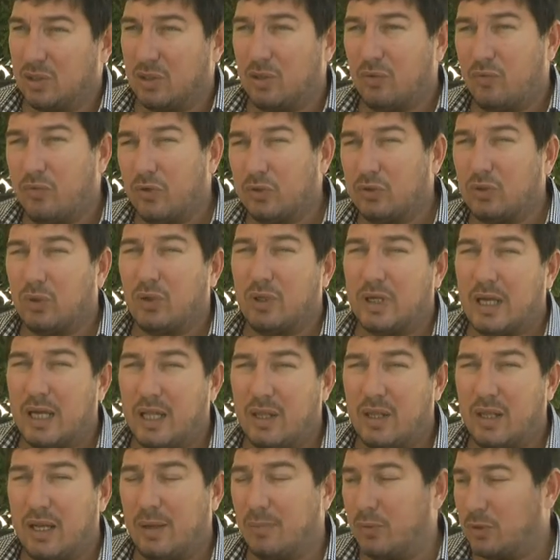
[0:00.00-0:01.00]
nos fue
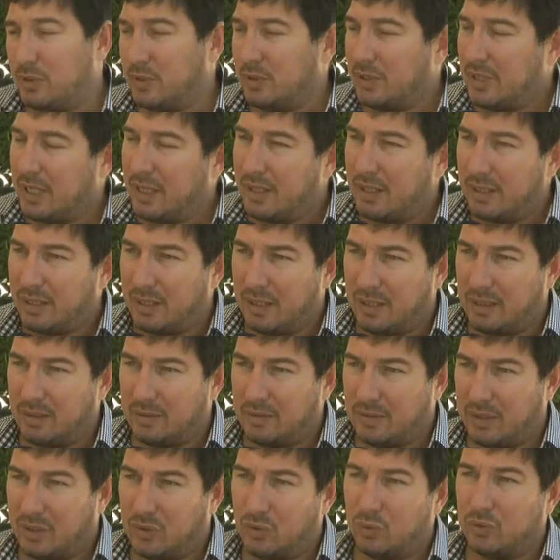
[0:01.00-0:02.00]
otorgada la posibilidad de
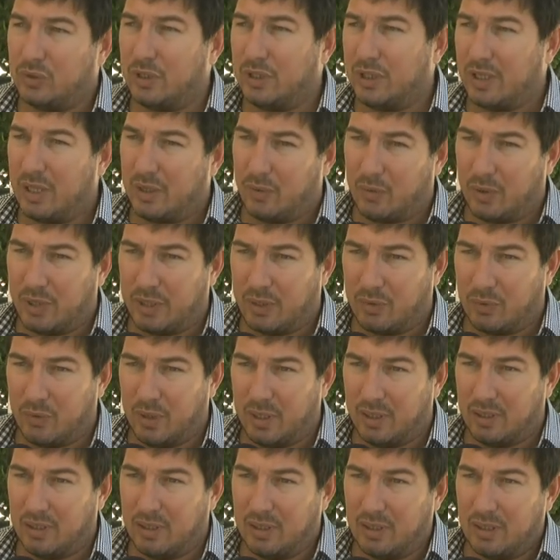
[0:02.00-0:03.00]
discutir de igual a
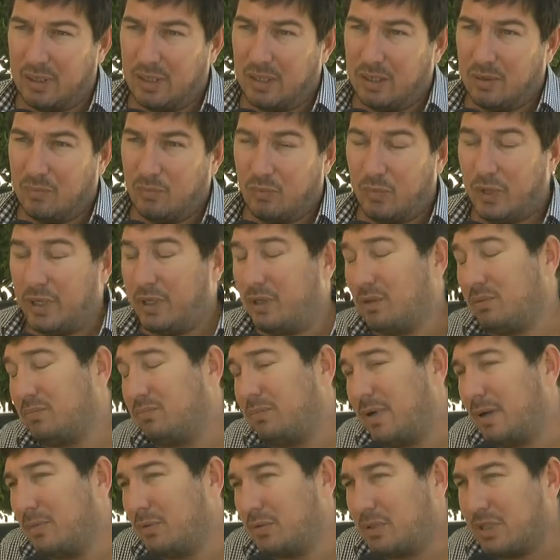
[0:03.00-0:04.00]
igual. Bueno,
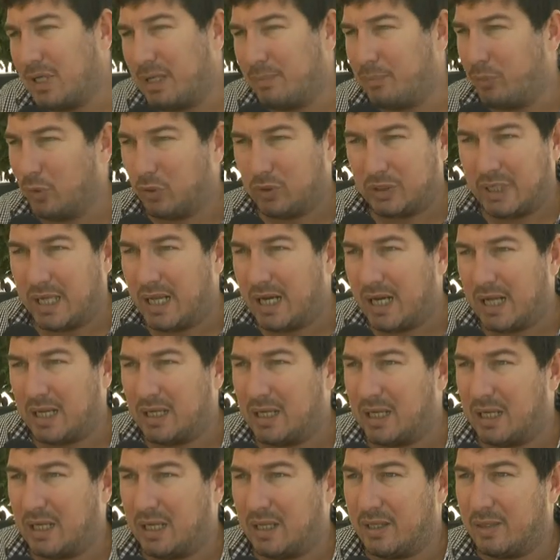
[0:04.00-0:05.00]
vamos a apostar a
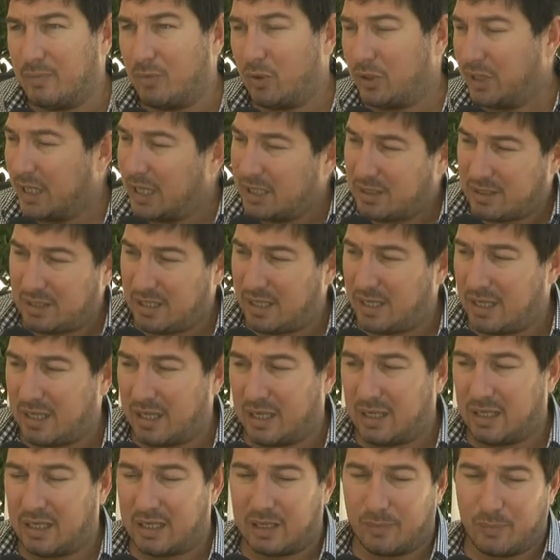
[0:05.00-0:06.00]
la democracia,
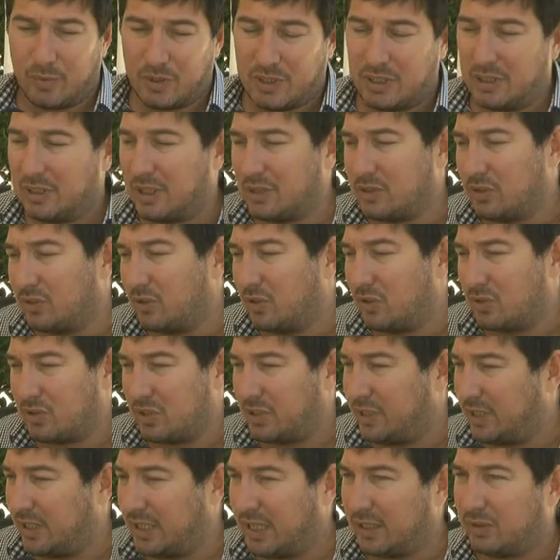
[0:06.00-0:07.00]
a la representación de los
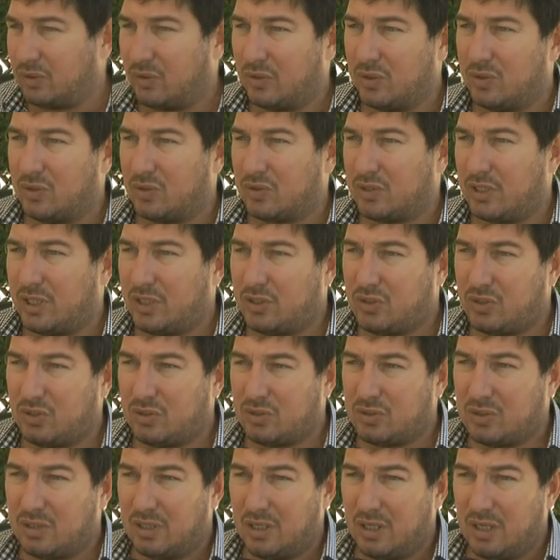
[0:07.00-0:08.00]
sindicatos, de los
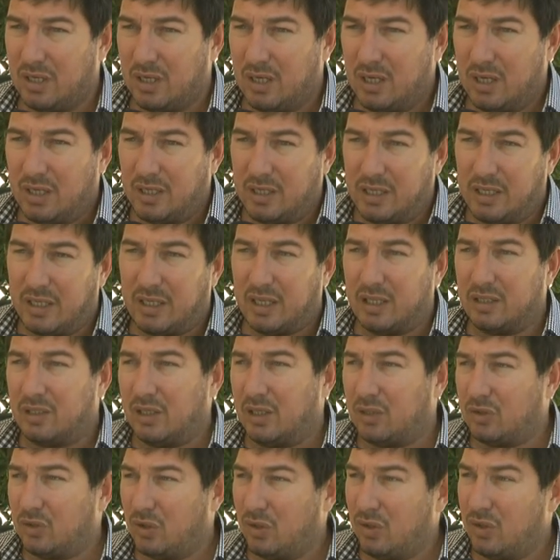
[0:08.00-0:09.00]
sellos, y que
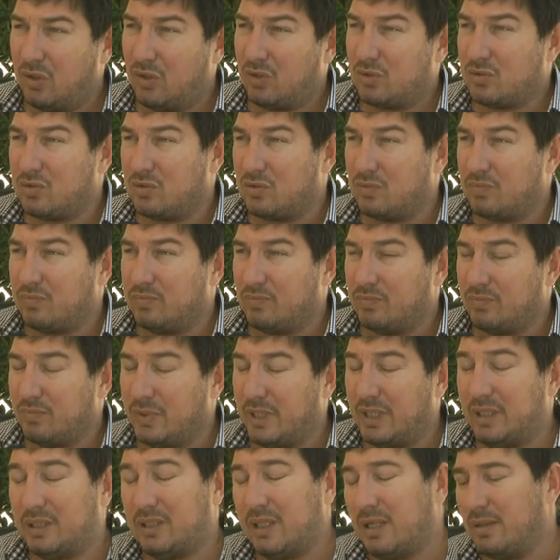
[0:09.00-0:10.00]
entre todos
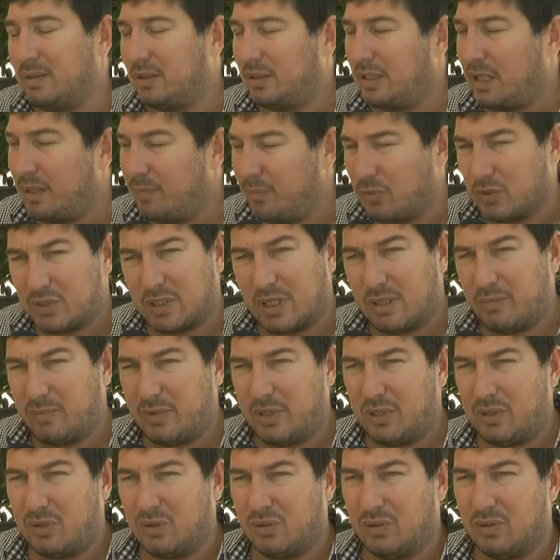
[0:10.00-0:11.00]
intentemos al
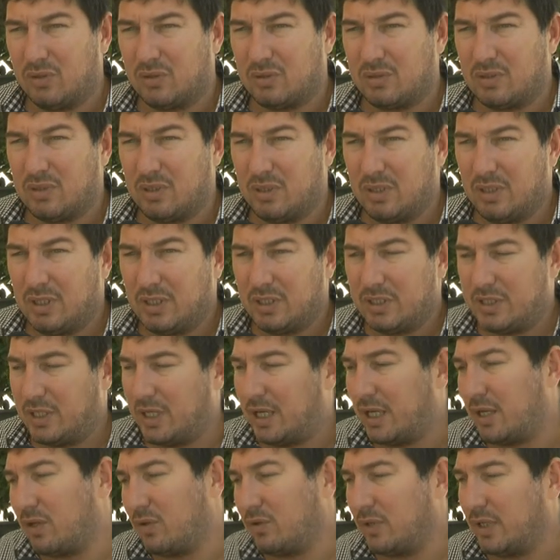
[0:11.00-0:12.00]
menos
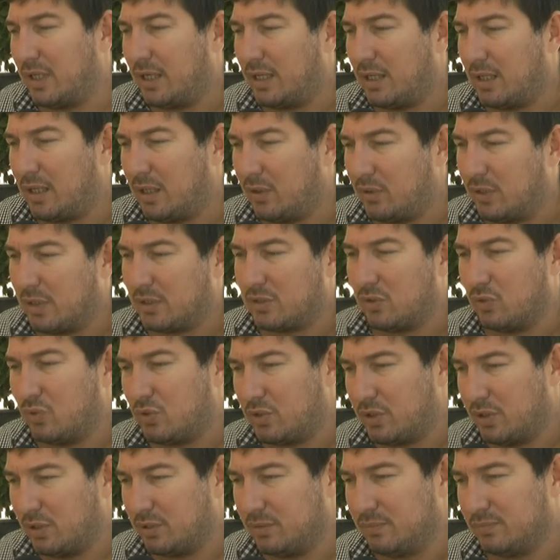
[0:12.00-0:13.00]
llegar a una, a una
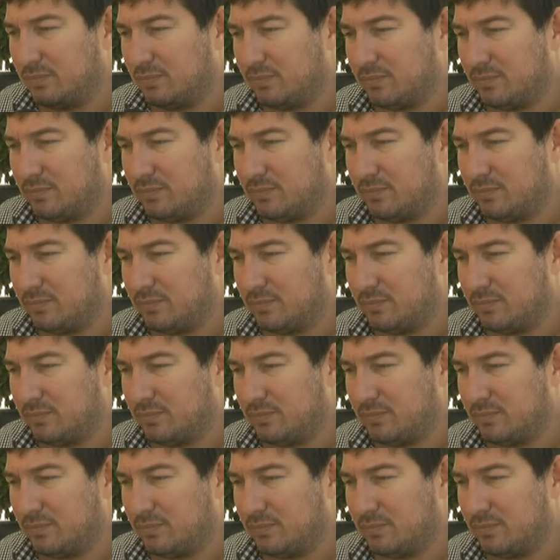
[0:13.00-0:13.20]
solución.